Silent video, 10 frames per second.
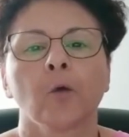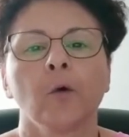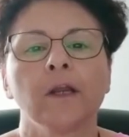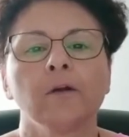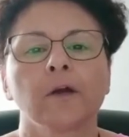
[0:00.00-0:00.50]

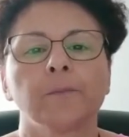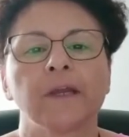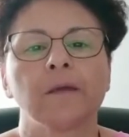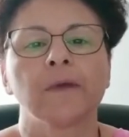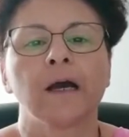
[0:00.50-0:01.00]
Quello che
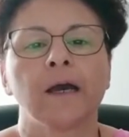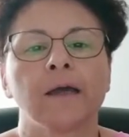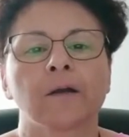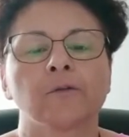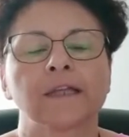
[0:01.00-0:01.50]
prima
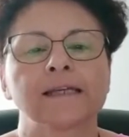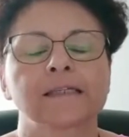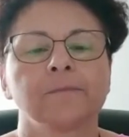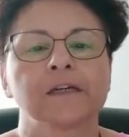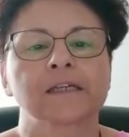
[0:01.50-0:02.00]
era un
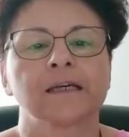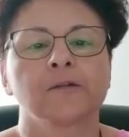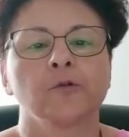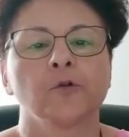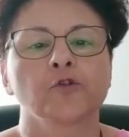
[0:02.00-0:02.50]
test
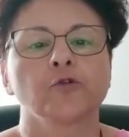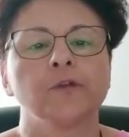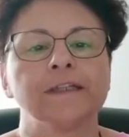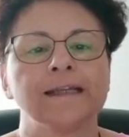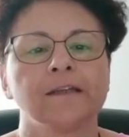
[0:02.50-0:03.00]
basato
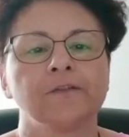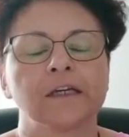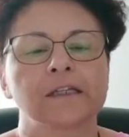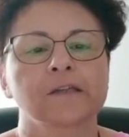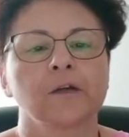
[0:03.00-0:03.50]

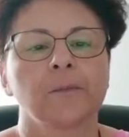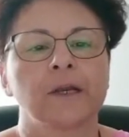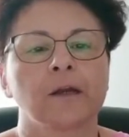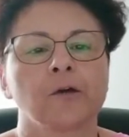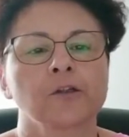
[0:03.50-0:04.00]
sull'identificazione
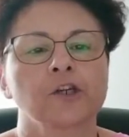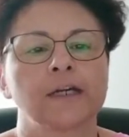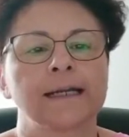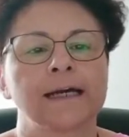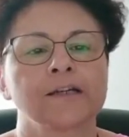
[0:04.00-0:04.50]
precoce
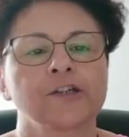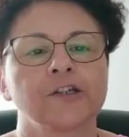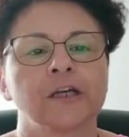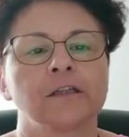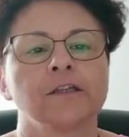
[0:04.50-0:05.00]
alla
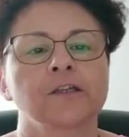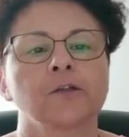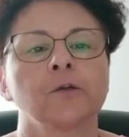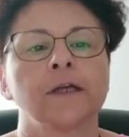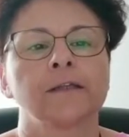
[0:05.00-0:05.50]
nascita di
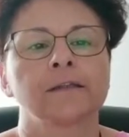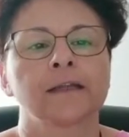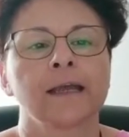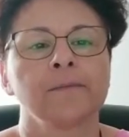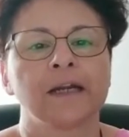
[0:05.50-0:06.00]
sole
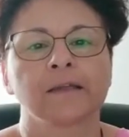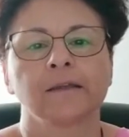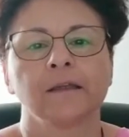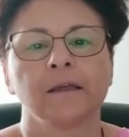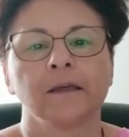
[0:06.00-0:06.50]
tre
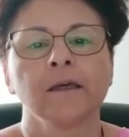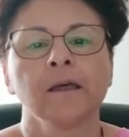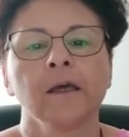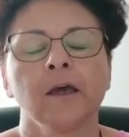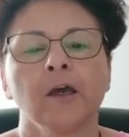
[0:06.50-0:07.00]
malattie,
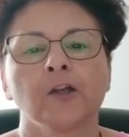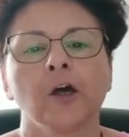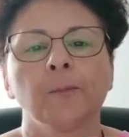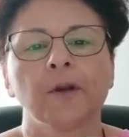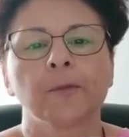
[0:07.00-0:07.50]

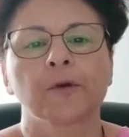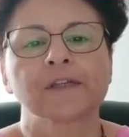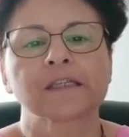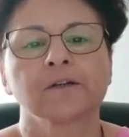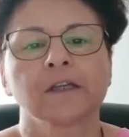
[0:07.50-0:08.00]
dopo
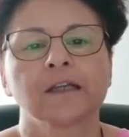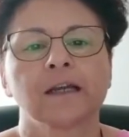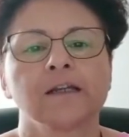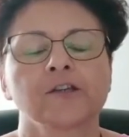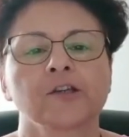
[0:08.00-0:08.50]
l'approvazione
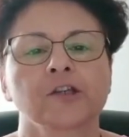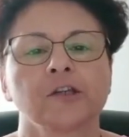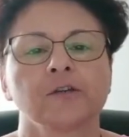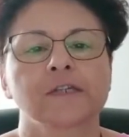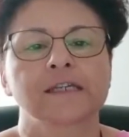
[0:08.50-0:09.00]
della legge
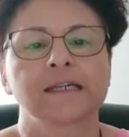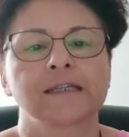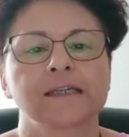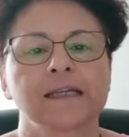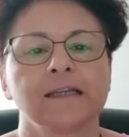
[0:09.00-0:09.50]

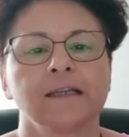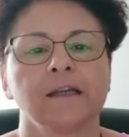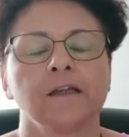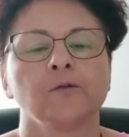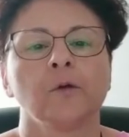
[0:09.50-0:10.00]
167
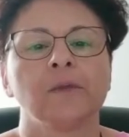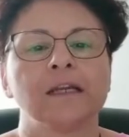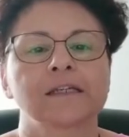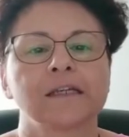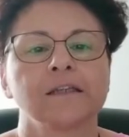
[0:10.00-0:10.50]
nel
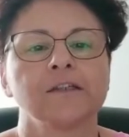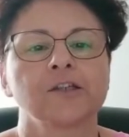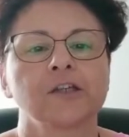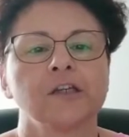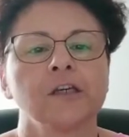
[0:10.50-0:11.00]

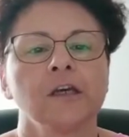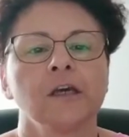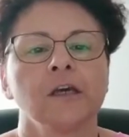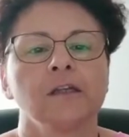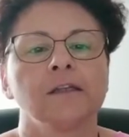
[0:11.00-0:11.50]
2016,
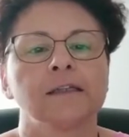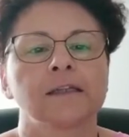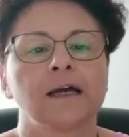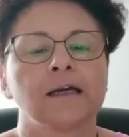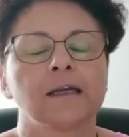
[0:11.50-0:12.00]

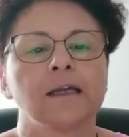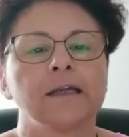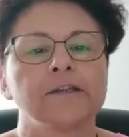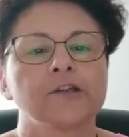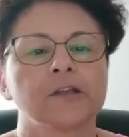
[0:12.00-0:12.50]
detta anche
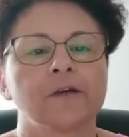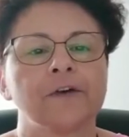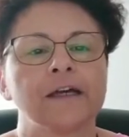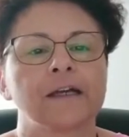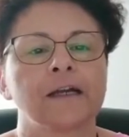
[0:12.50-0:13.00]
legge
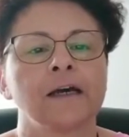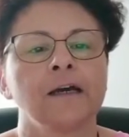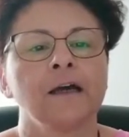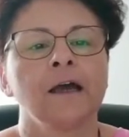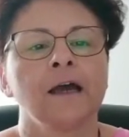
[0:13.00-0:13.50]

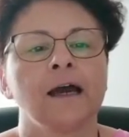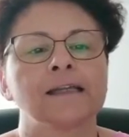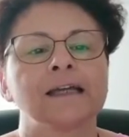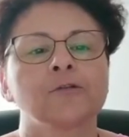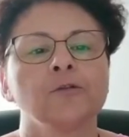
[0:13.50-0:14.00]
Taverna,
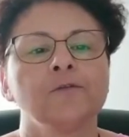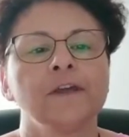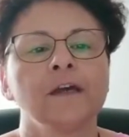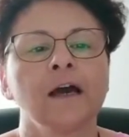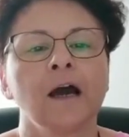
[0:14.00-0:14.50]
ha dato il
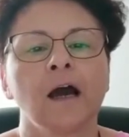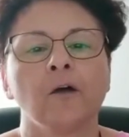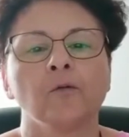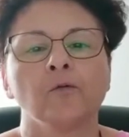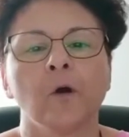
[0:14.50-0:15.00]
via a
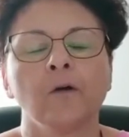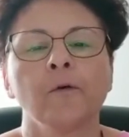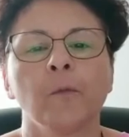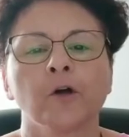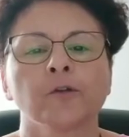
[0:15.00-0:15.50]
un
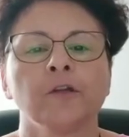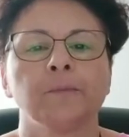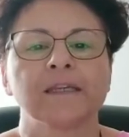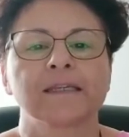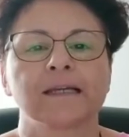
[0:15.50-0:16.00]
nuovo modo di
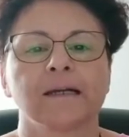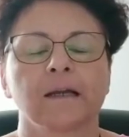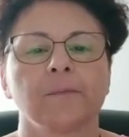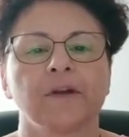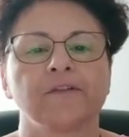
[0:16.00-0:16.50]
pensare
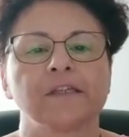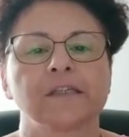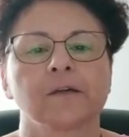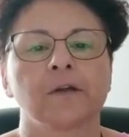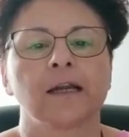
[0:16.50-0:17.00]
la
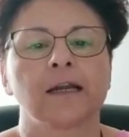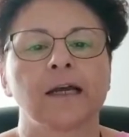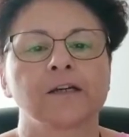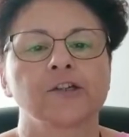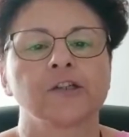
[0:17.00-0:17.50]
prevenzione alla
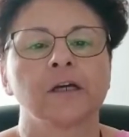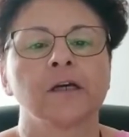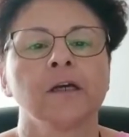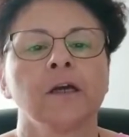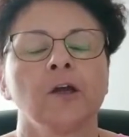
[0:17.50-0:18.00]

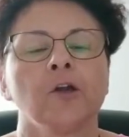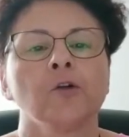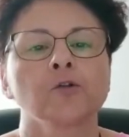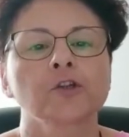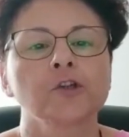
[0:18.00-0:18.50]
nascita,
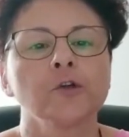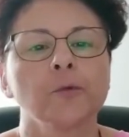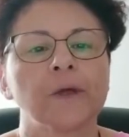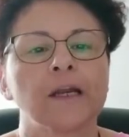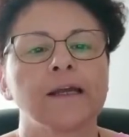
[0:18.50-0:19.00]
non
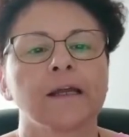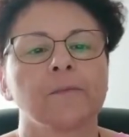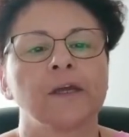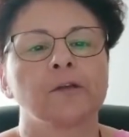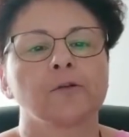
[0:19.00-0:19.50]
solo per
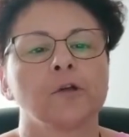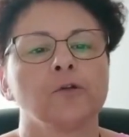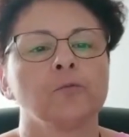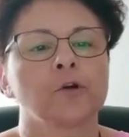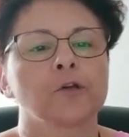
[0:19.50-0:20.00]
l'incremento del
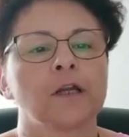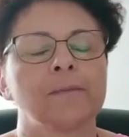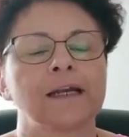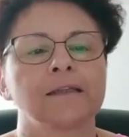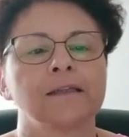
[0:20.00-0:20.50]
numero delle
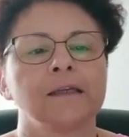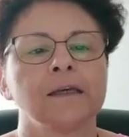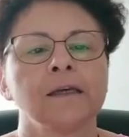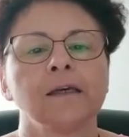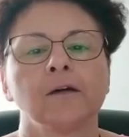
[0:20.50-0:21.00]

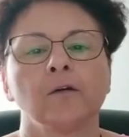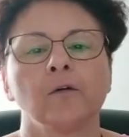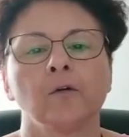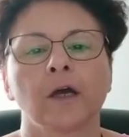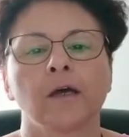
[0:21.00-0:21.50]
malattie,
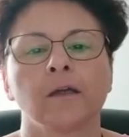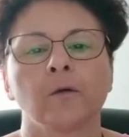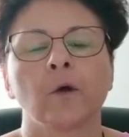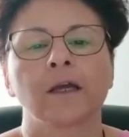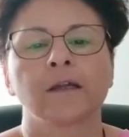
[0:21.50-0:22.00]
ora
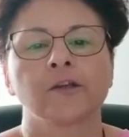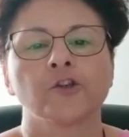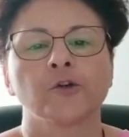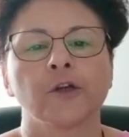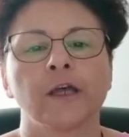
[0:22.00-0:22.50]
in qualche
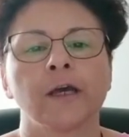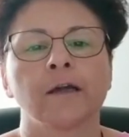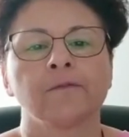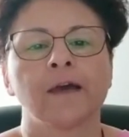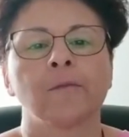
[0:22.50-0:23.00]
regione
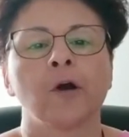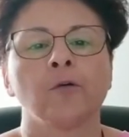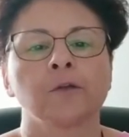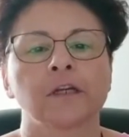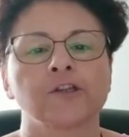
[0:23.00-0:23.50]
arriviamo a
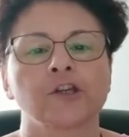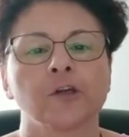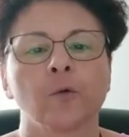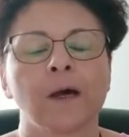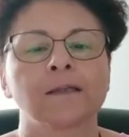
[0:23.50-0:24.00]
oltre
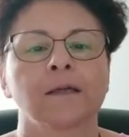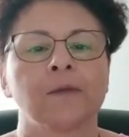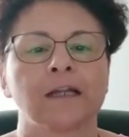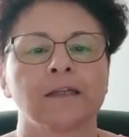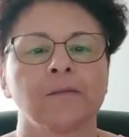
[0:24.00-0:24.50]
50
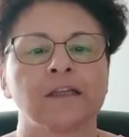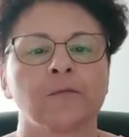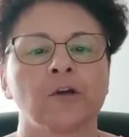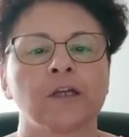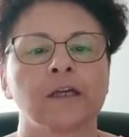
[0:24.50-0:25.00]
malattie
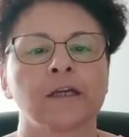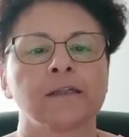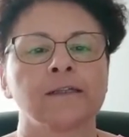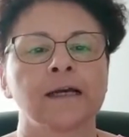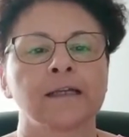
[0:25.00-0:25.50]
metaboliche
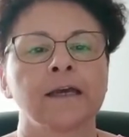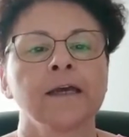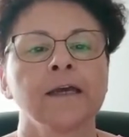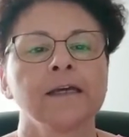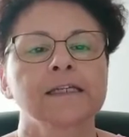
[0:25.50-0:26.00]
ereditarie
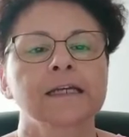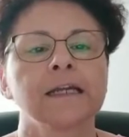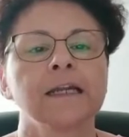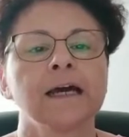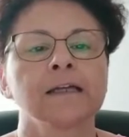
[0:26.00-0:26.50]

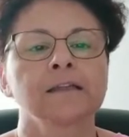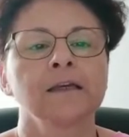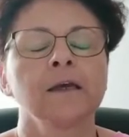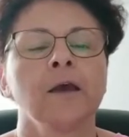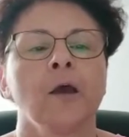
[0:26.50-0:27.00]

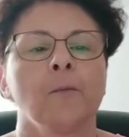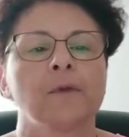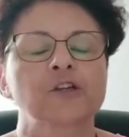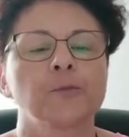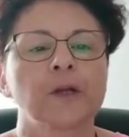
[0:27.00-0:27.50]
screenate,
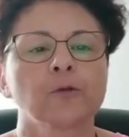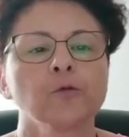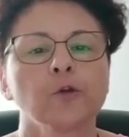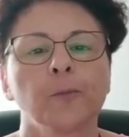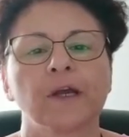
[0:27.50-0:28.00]
ma
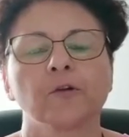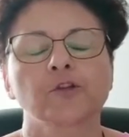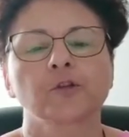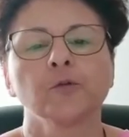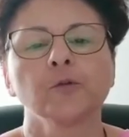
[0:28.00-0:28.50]
soprattutto per lo
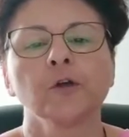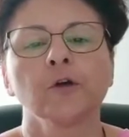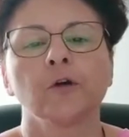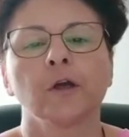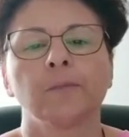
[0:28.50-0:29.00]

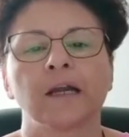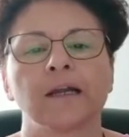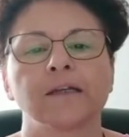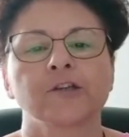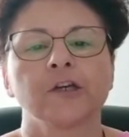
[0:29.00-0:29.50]
studio e per
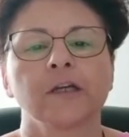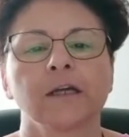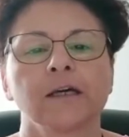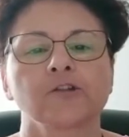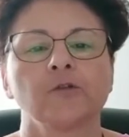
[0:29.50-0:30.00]
la
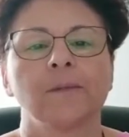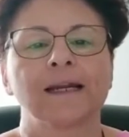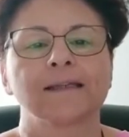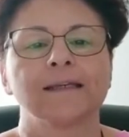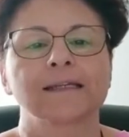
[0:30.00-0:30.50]
ricerca sulle
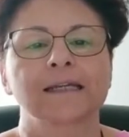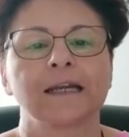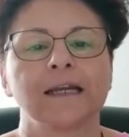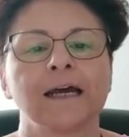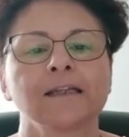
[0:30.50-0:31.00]
malattie
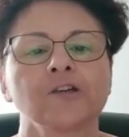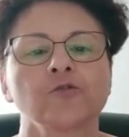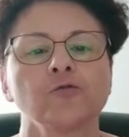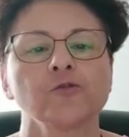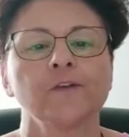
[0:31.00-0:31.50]
screenate e
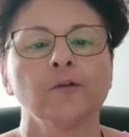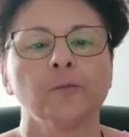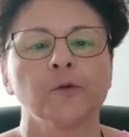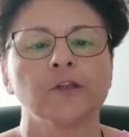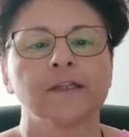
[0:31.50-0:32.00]
sullo
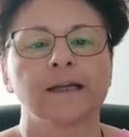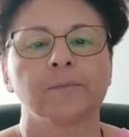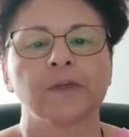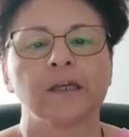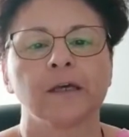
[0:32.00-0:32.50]
sviluppo di
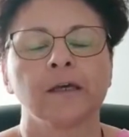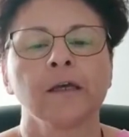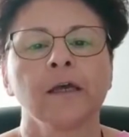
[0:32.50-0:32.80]
terapie.